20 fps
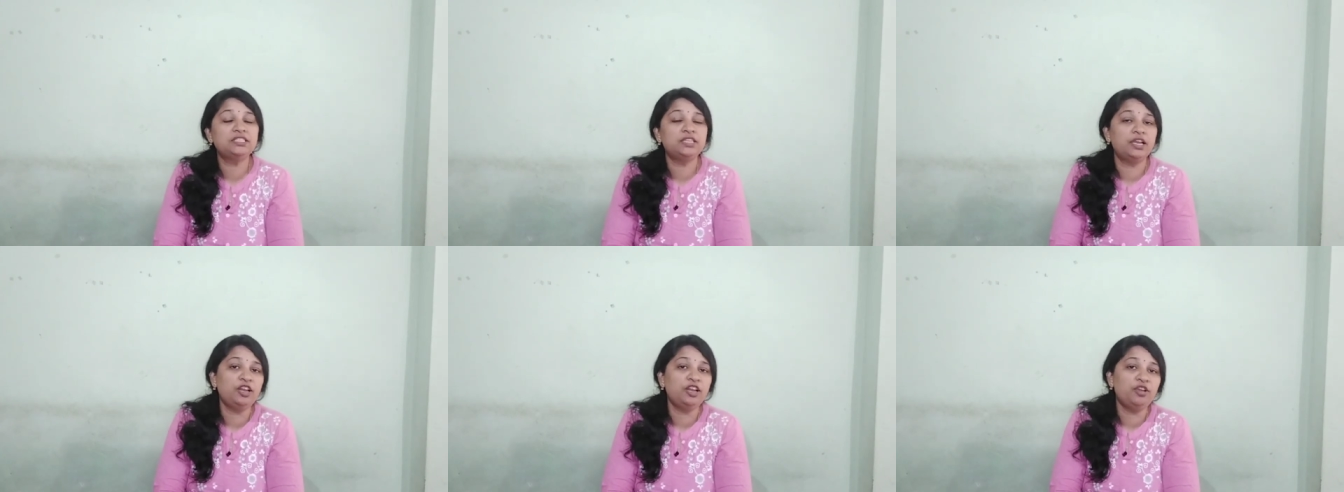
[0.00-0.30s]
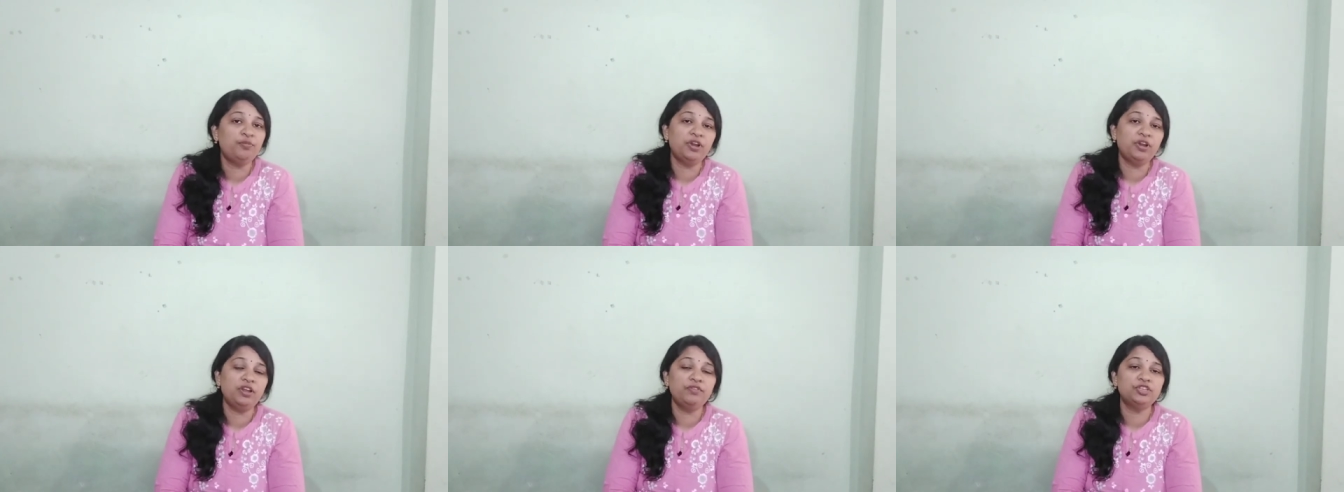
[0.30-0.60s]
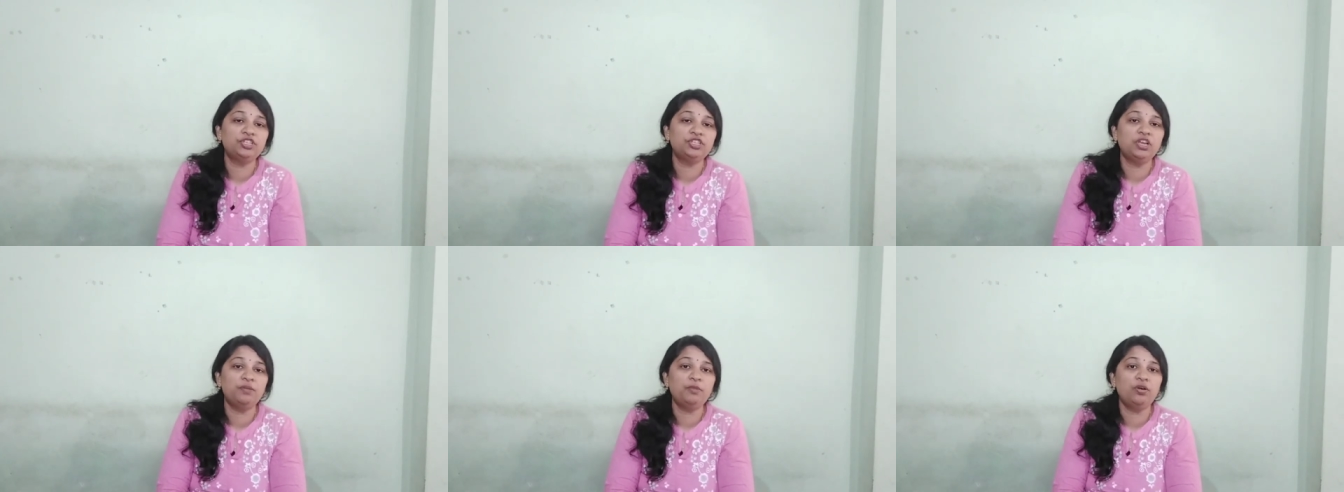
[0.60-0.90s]
చెల్లింపుల
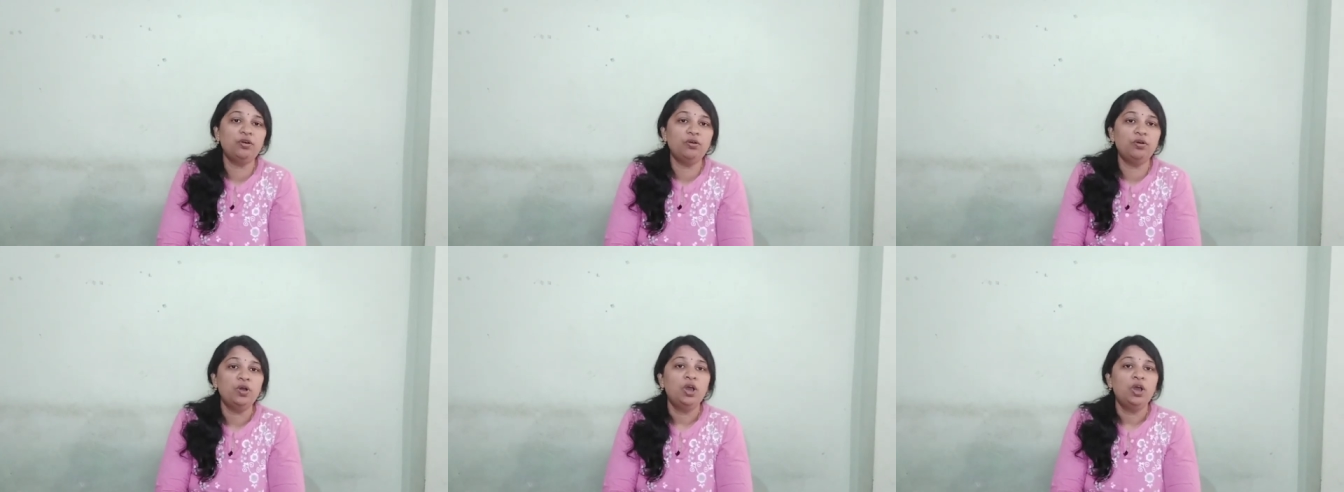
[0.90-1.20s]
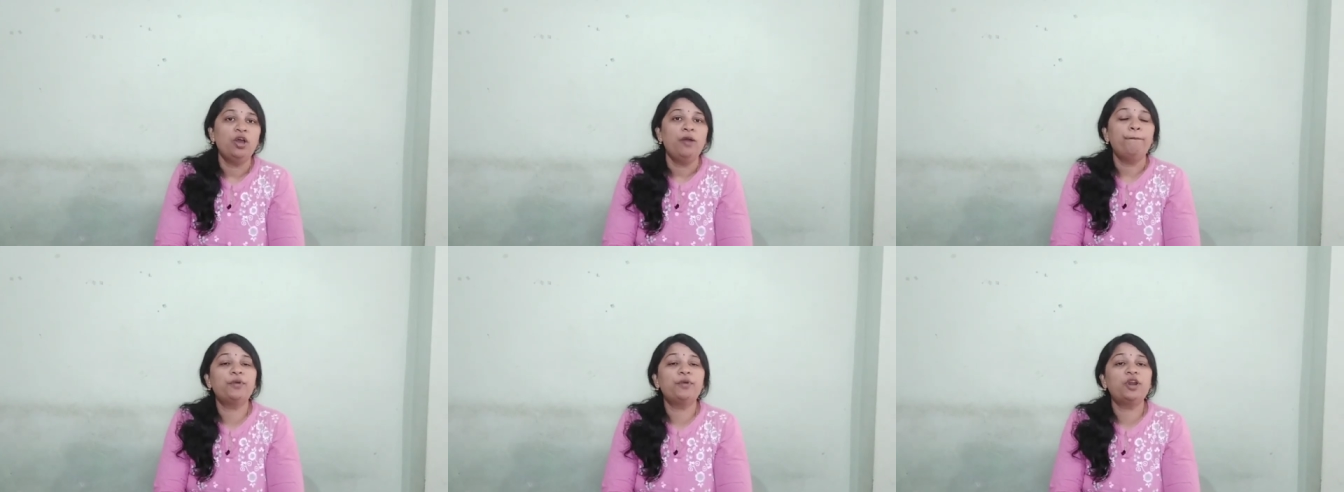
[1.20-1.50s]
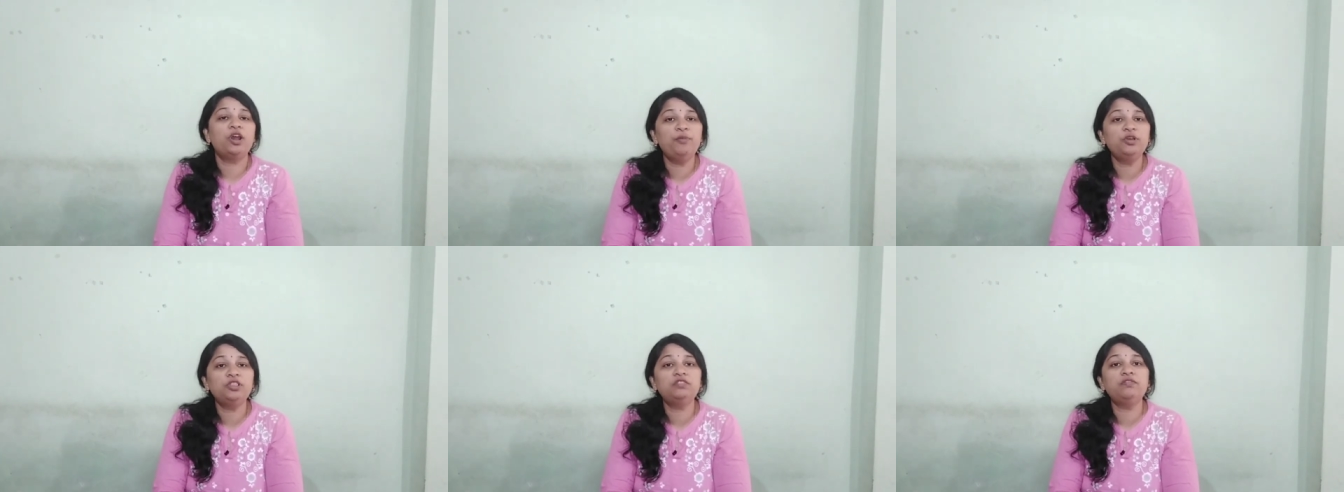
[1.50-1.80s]
విషయంలో
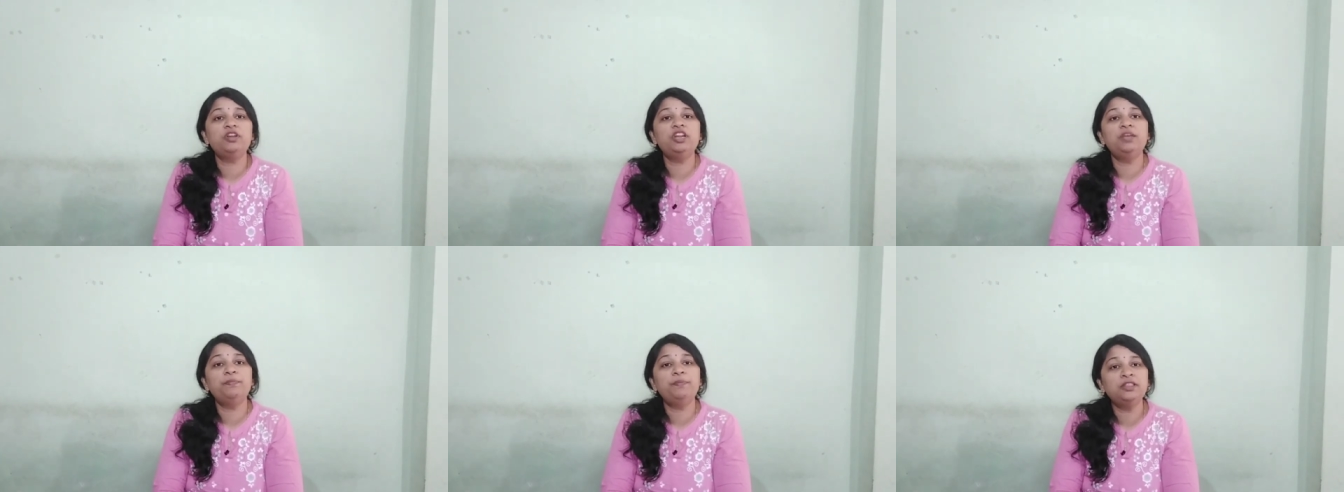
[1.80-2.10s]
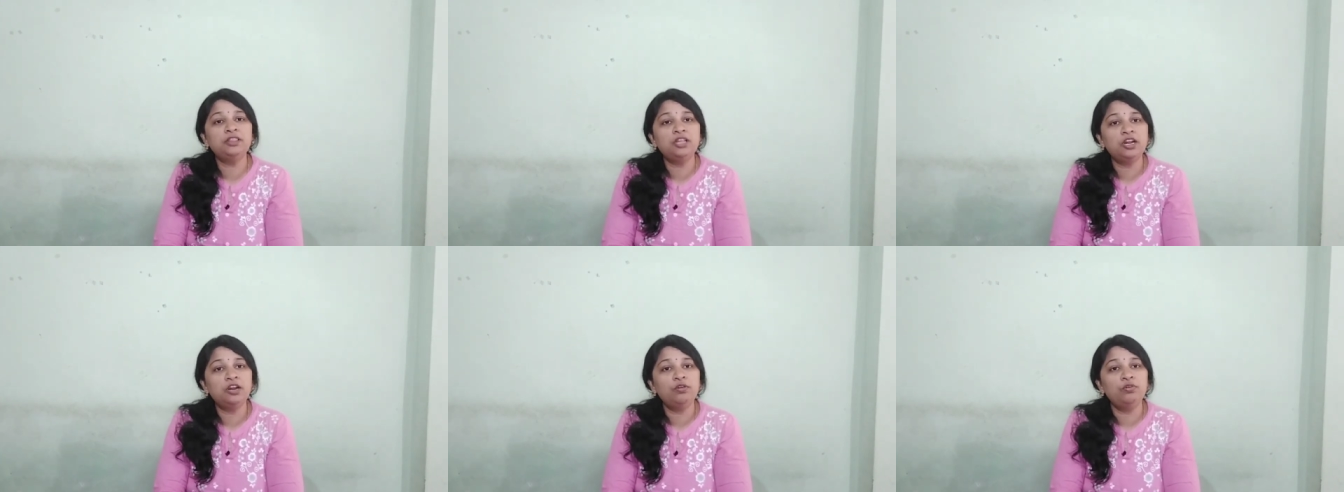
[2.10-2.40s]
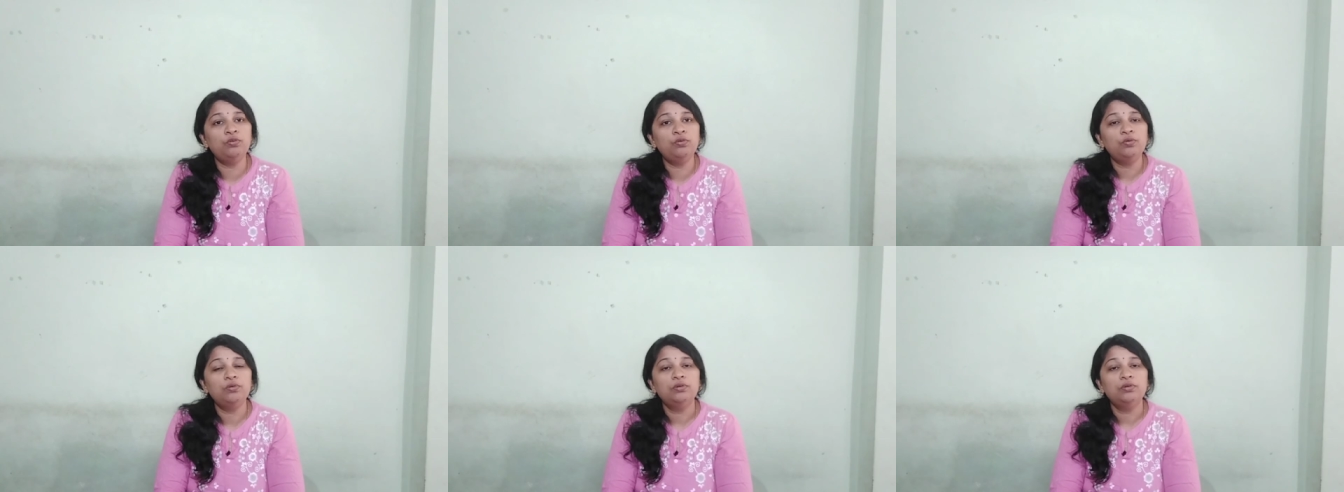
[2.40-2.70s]
ప్రభుత్వ నిబంధనలు